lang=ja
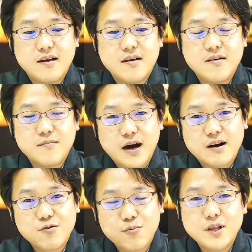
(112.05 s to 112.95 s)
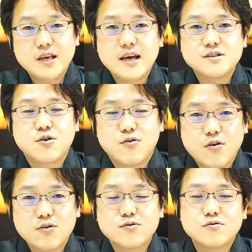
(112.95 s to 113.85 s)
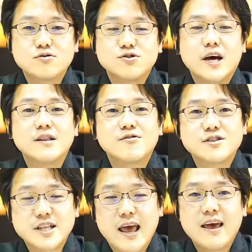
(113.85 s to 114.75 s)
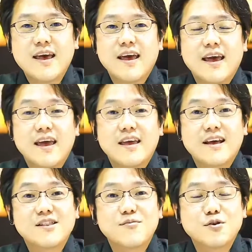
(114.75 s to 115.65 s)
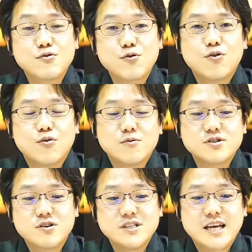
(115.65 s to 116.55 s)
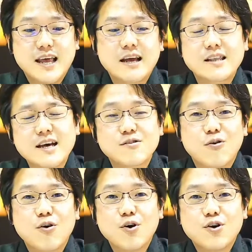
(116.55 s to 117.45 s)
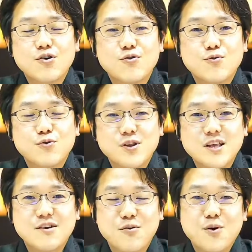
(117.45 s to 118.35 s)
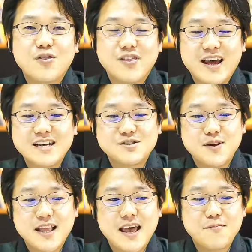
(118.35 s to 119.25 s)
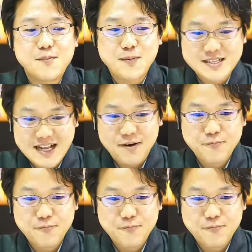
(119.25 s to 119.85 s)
まあ、コミュニケーションを取る手段として、えやってみると面白いんじゃないかなというふうに思って始めてみました。